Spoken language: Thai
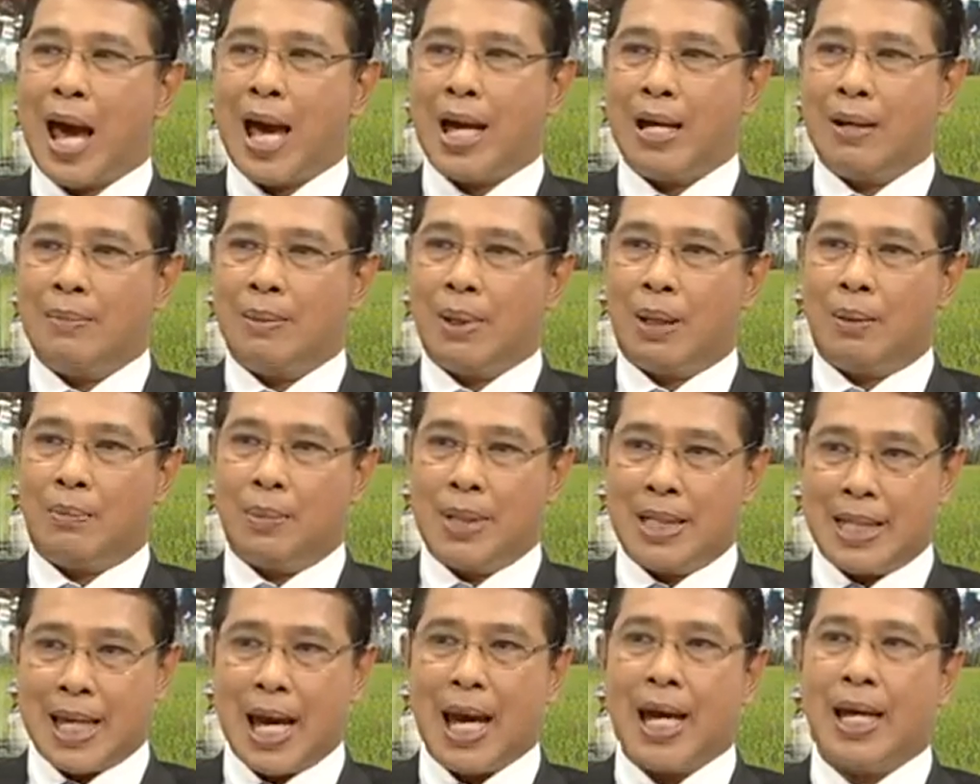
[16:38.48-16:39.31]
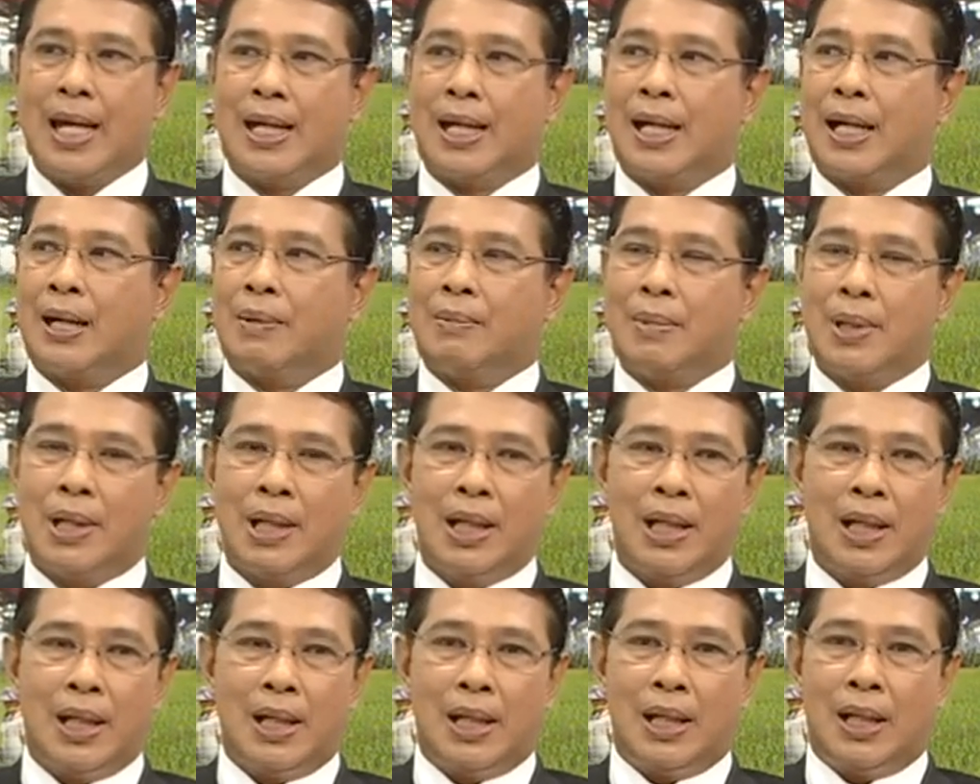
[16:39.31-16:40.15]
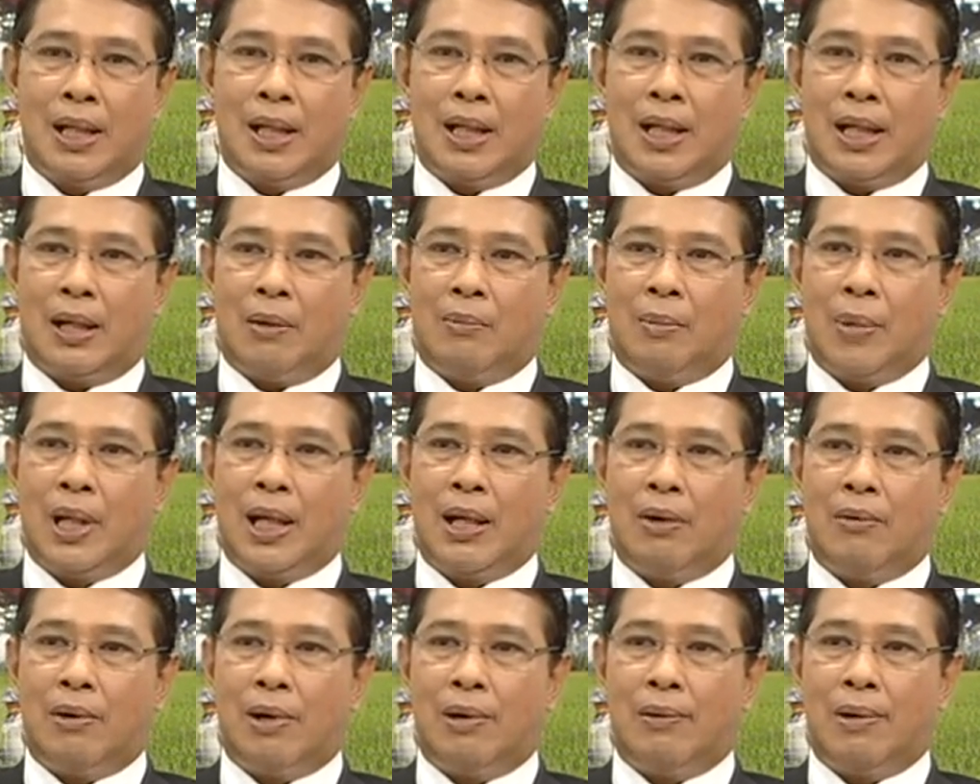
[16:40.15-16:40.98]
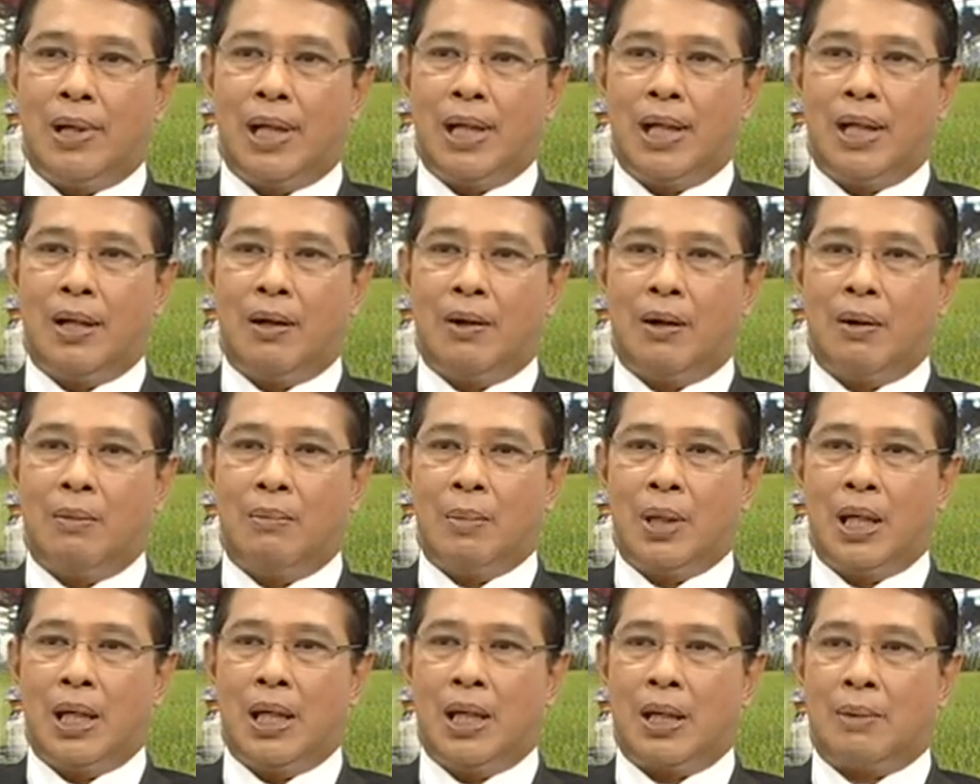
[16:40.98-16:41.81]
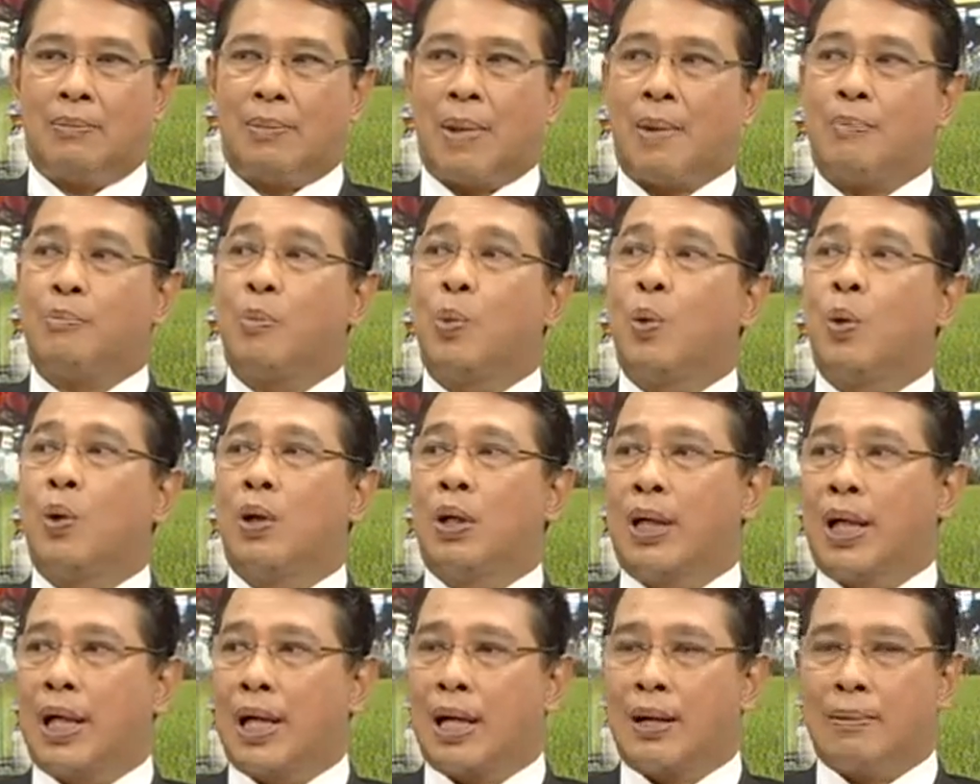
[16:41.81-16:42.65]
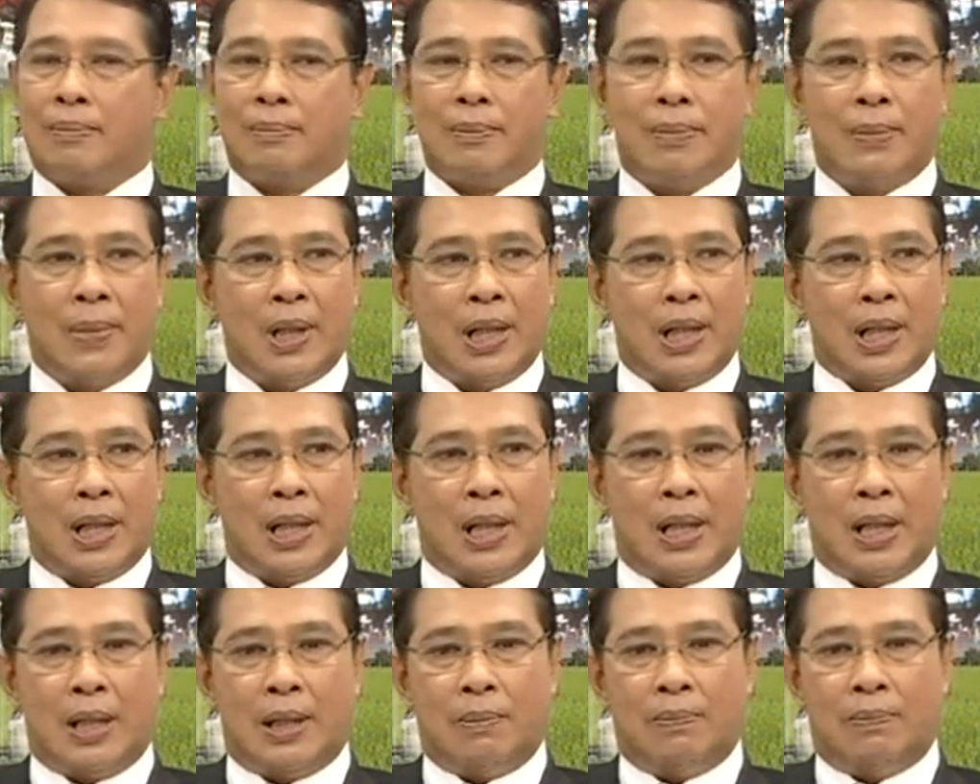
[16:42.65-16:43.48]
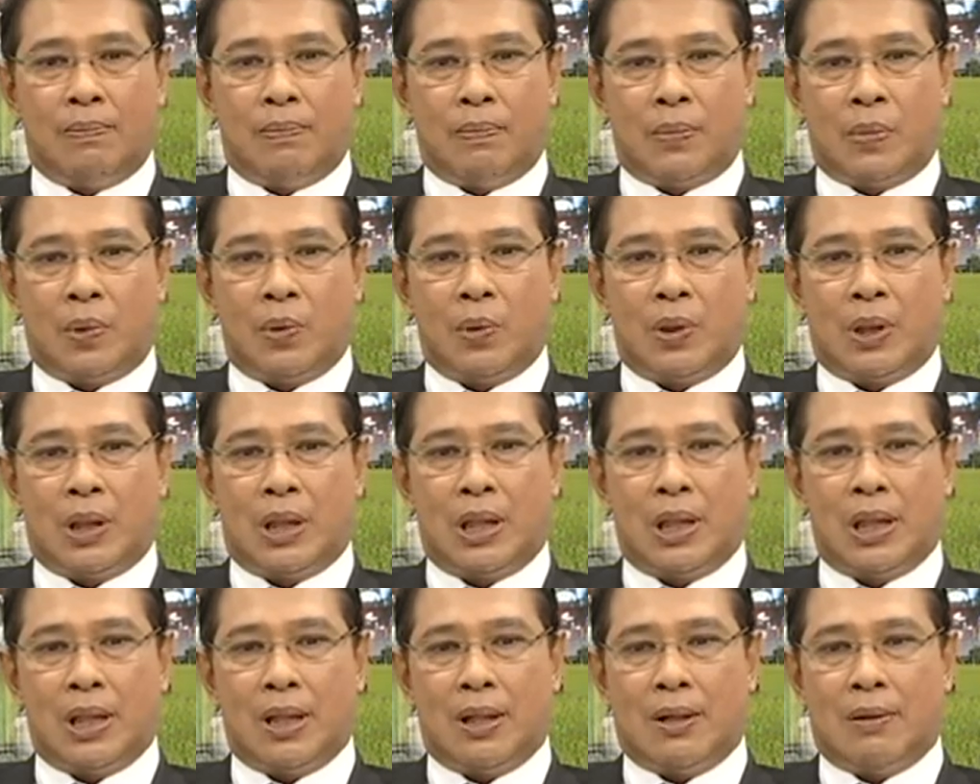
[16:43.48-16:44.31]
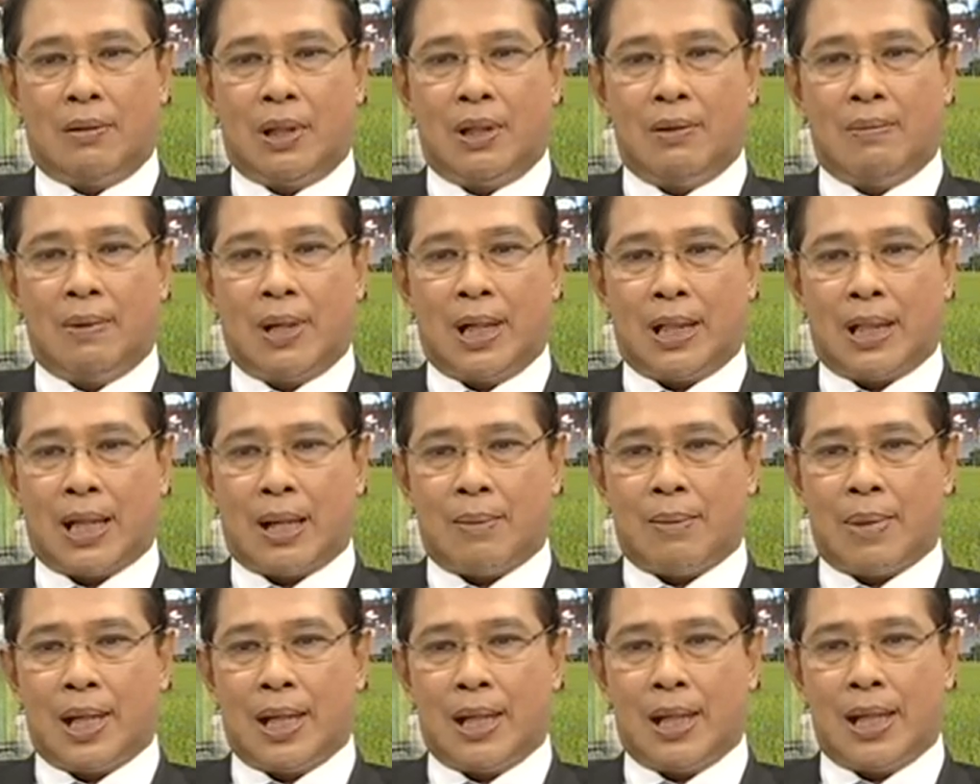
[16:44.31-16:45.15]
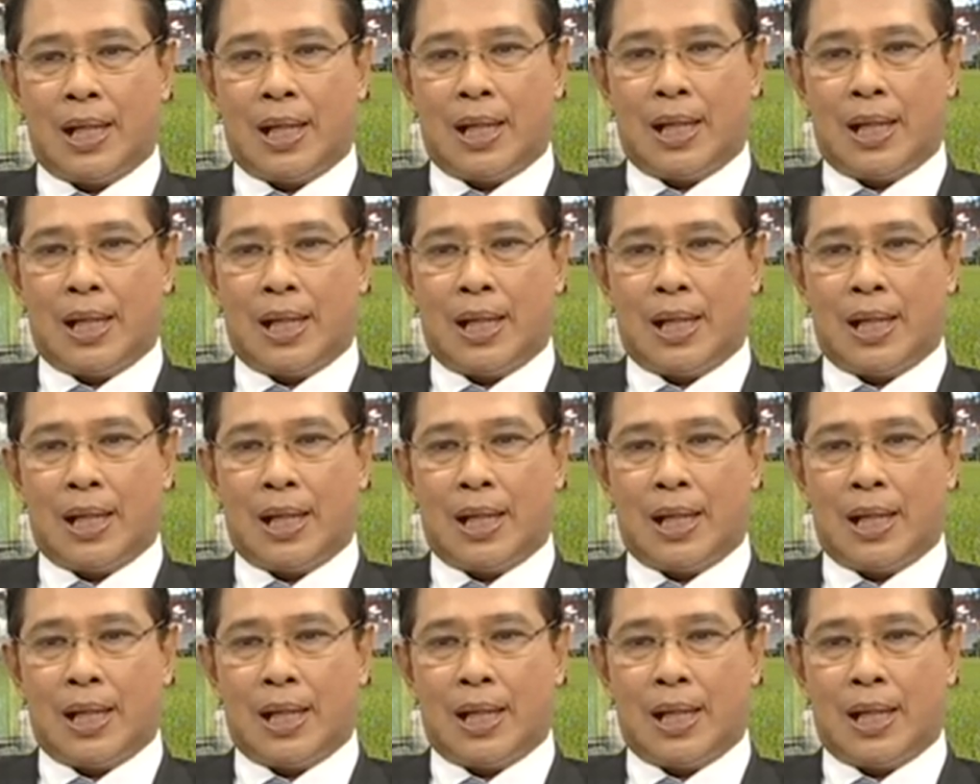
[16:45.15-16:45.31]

ได้หรือเปล่าไม่ใช่นะครับอย่างเมื่อเร็วๆนี้เราก็มีปรับปรุงนะครับจุดที่เราคิดว่าสามารถที่